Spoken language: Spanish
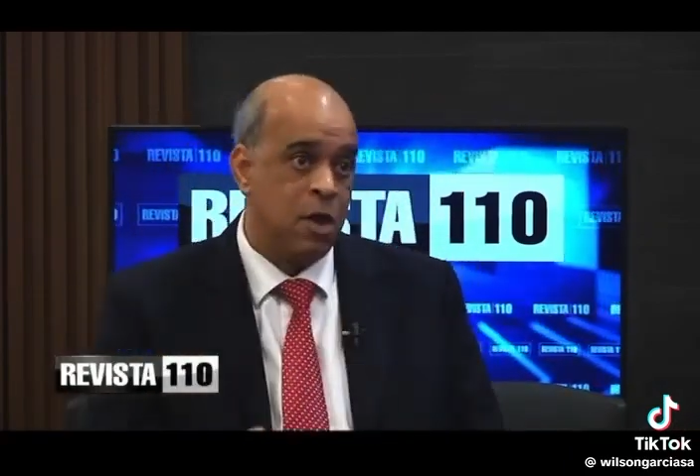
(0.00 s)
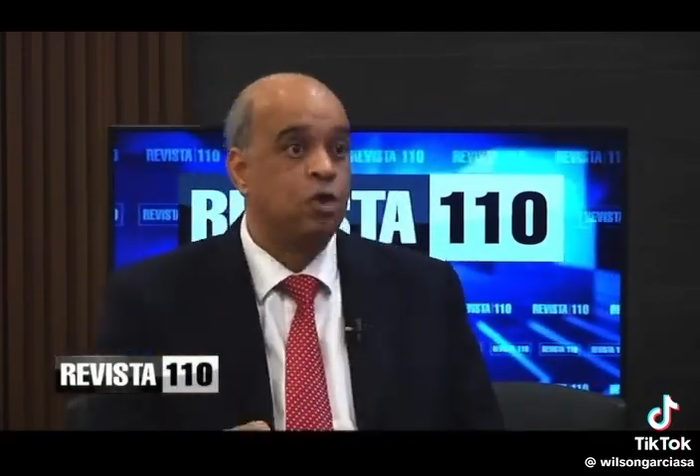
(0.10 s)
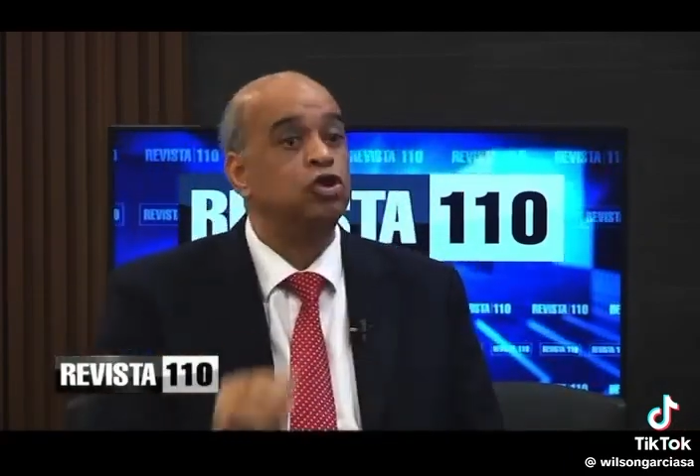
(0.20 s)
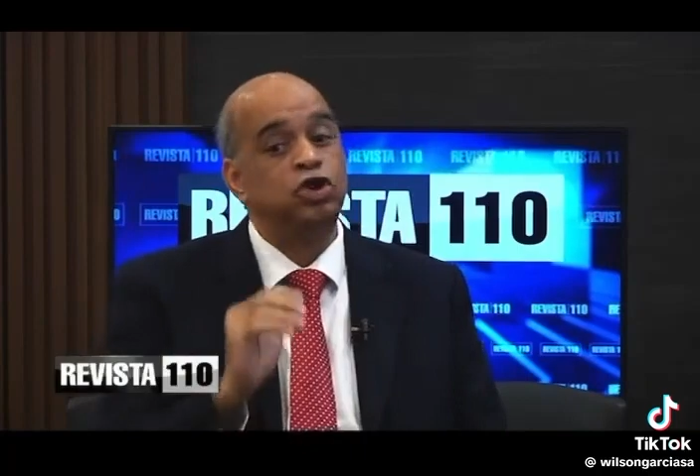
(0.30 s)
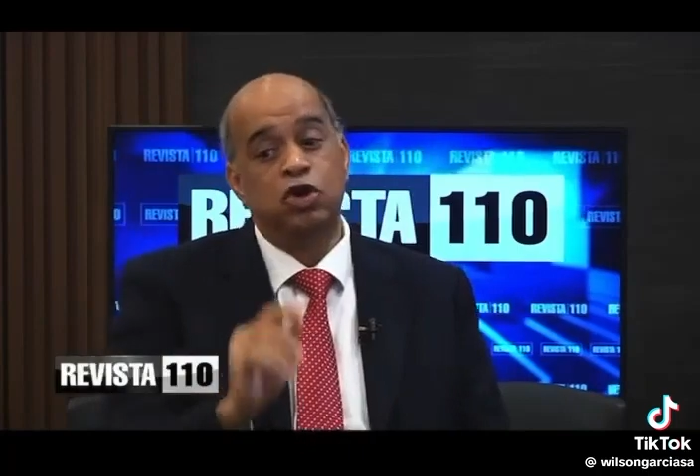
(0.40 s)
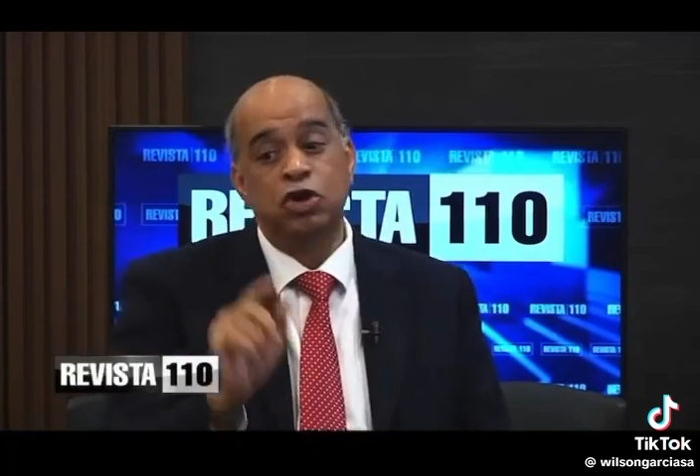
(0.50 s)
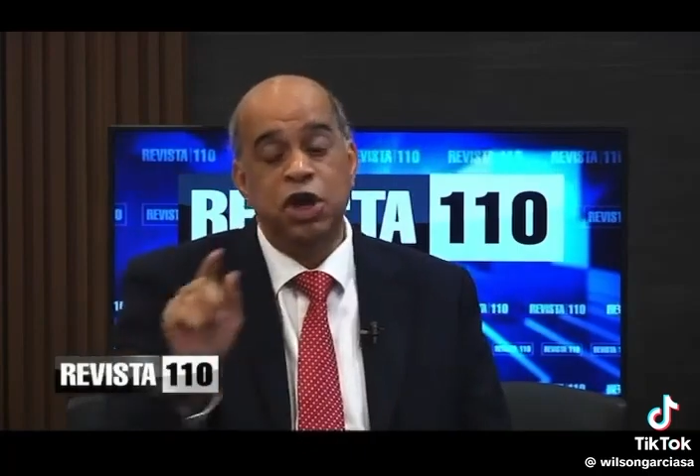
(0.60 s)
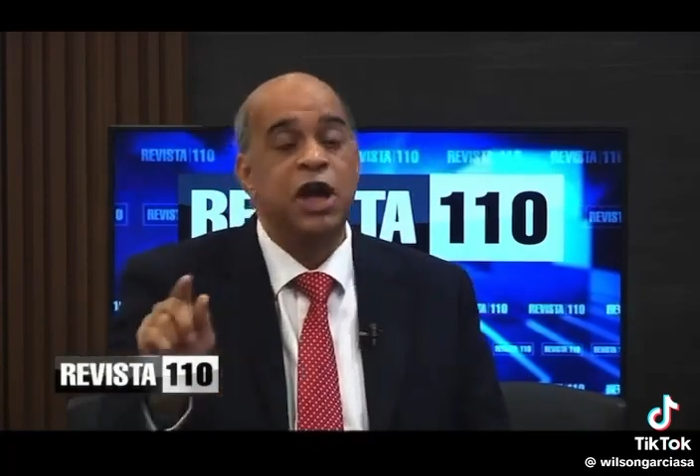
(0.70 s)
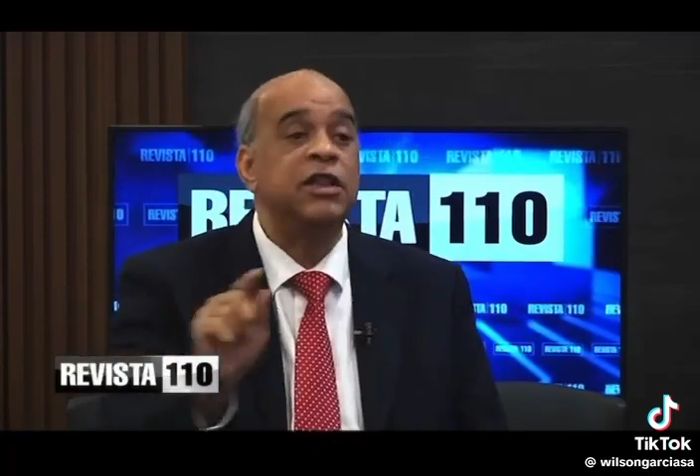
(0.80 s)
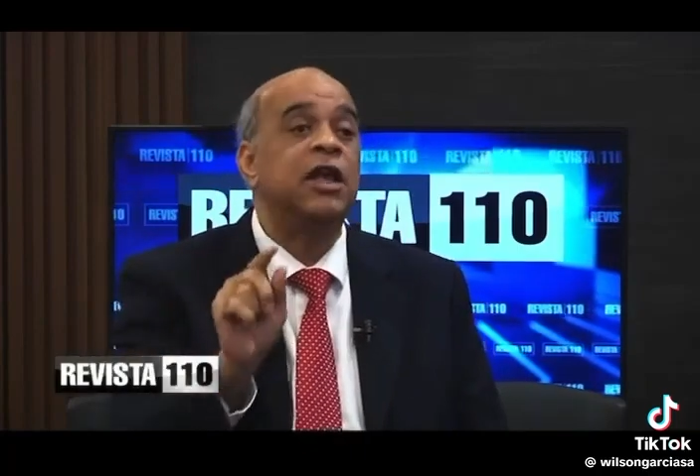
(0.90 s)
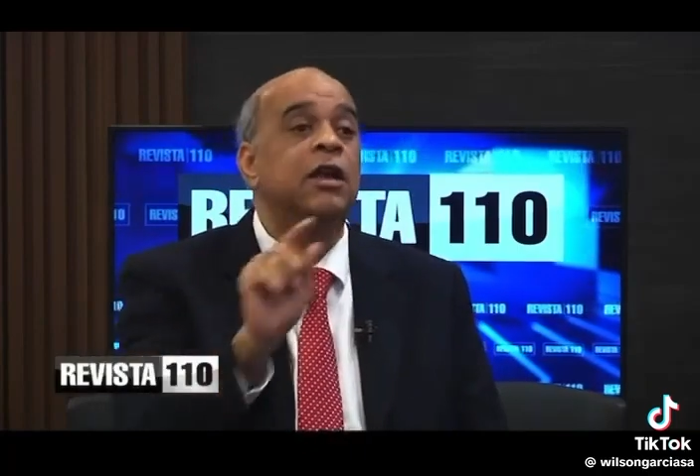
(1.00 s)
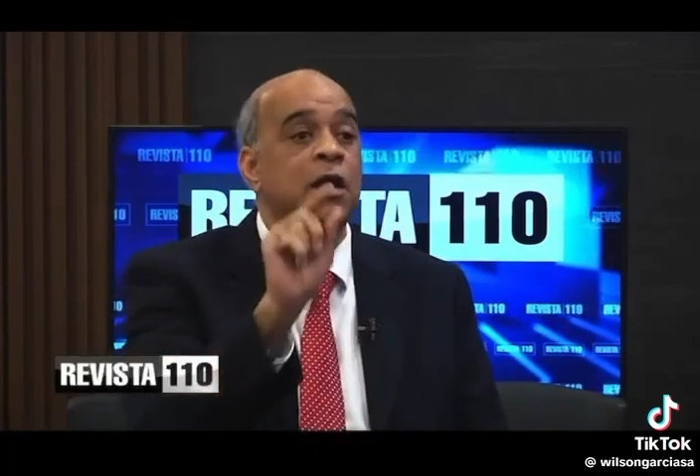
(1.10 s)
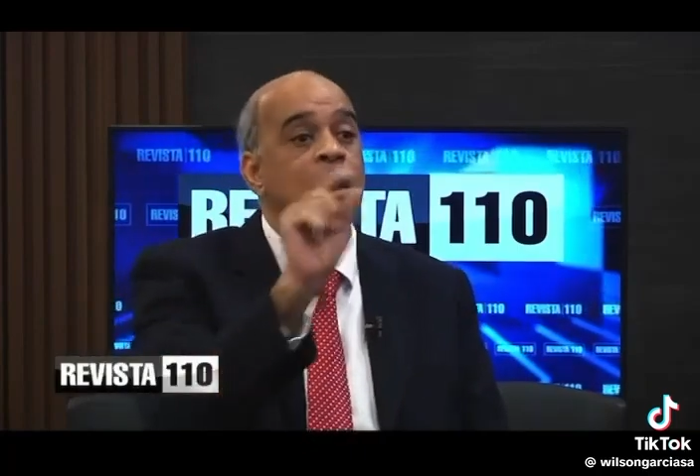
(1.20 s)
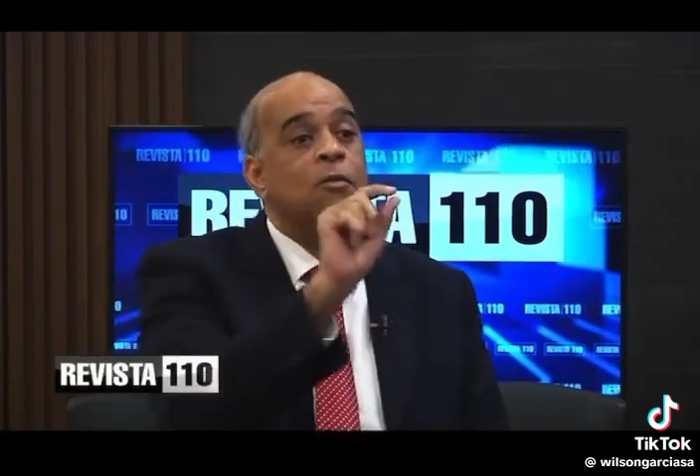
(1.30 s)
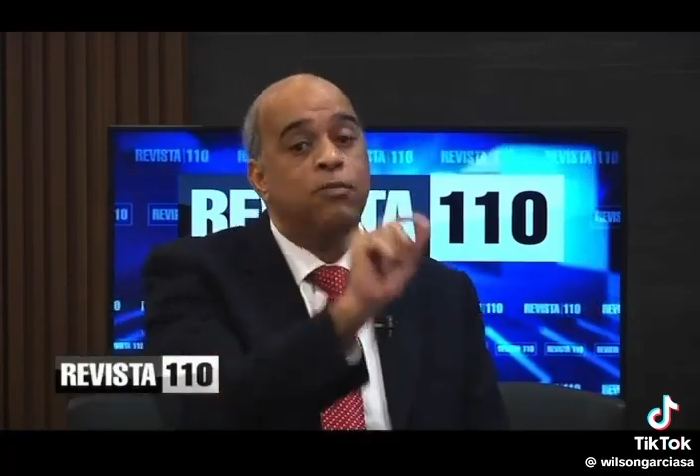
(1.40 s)
Entonces los dirigentes
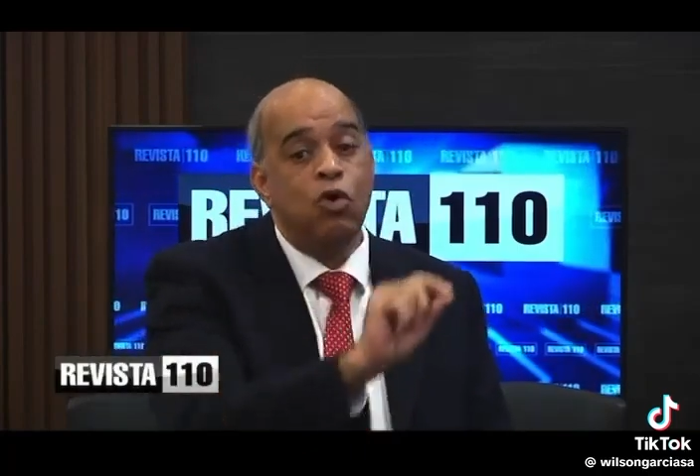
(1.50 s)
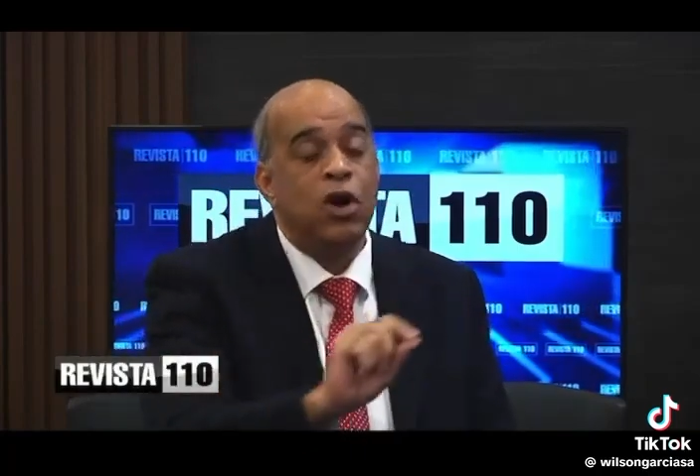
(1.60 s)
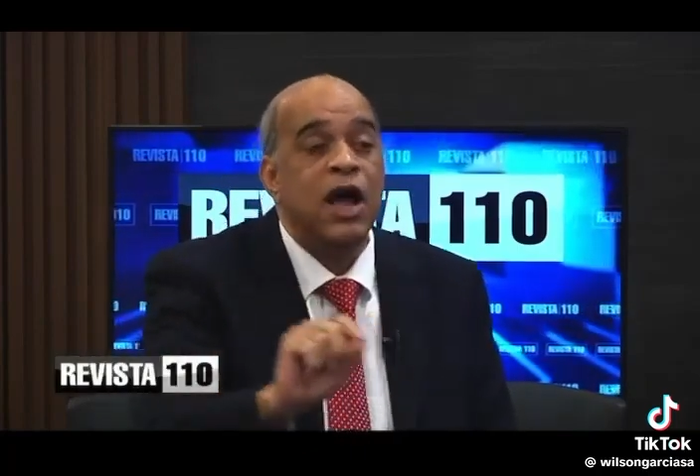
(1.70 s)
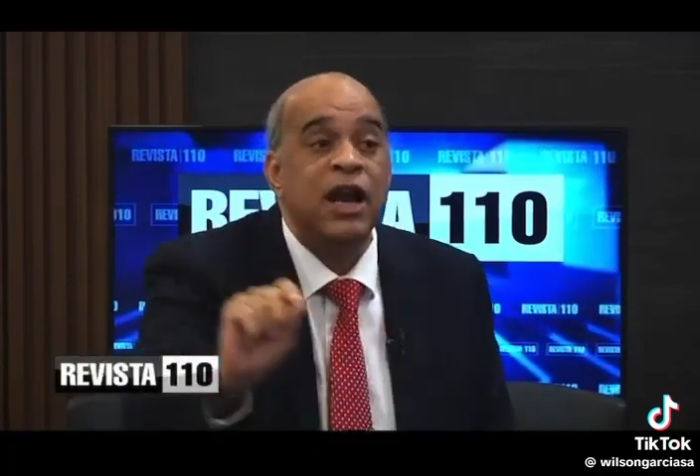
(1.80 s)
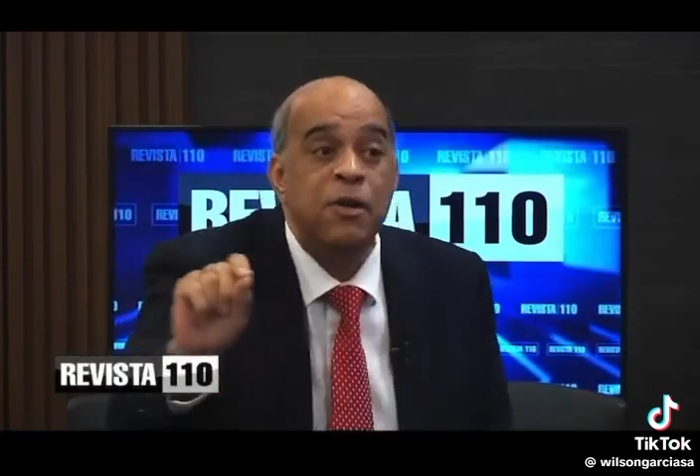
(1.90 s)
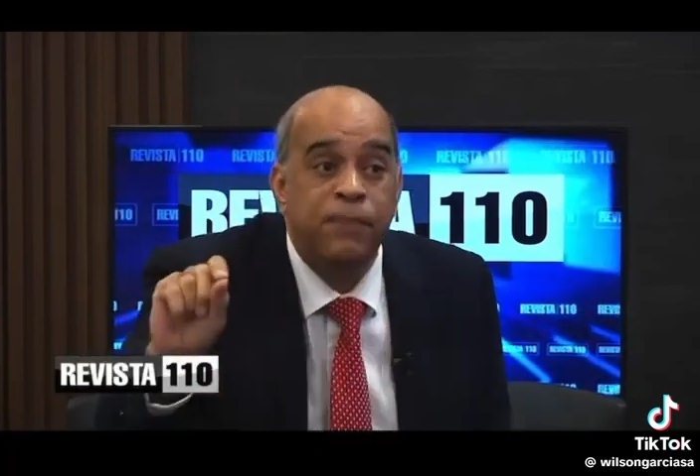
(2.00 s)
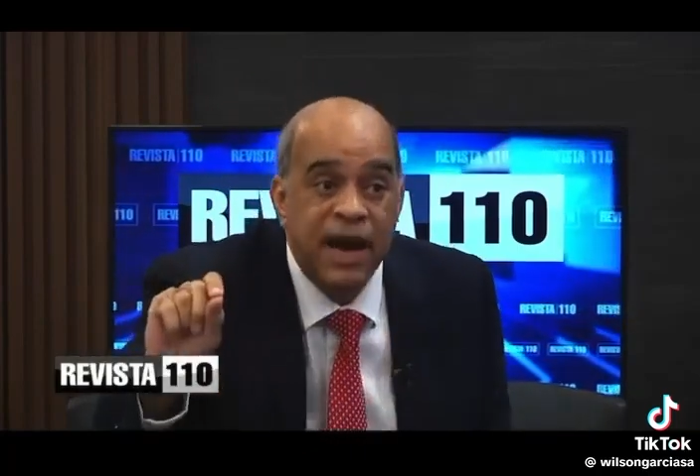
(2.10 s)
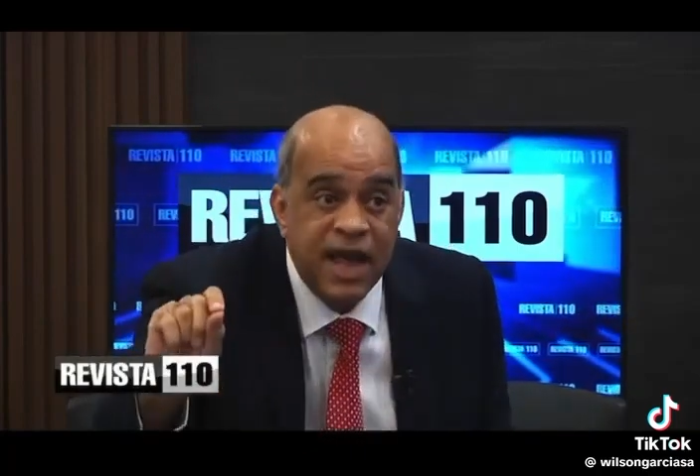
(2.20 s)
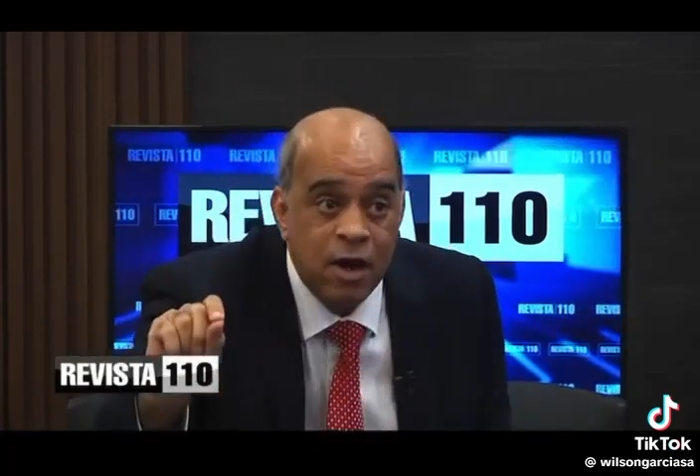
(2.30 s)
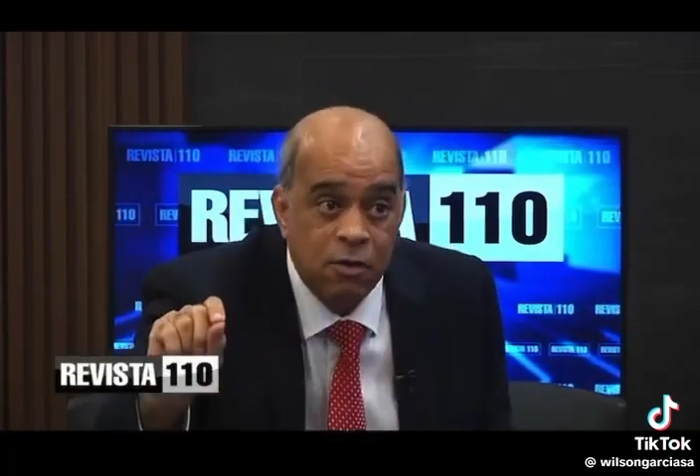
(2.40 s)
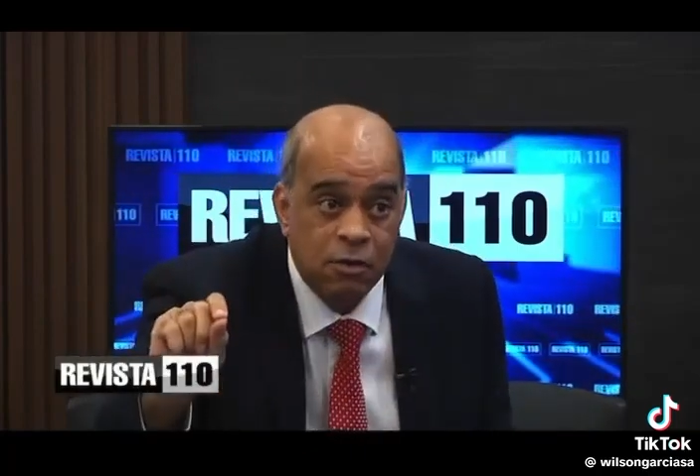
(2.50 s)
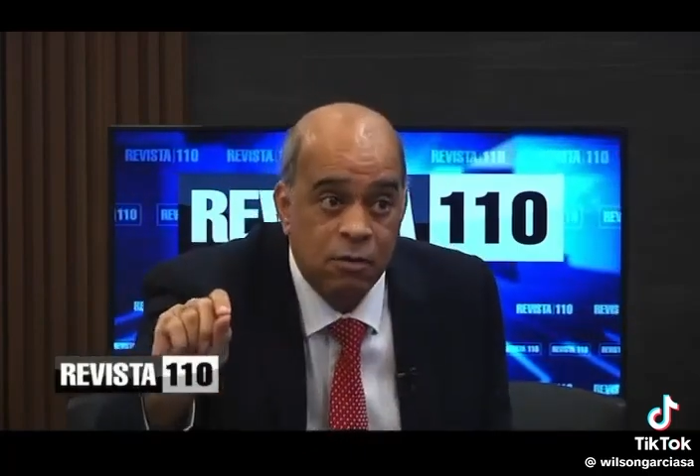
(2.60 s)
buscan el empleo,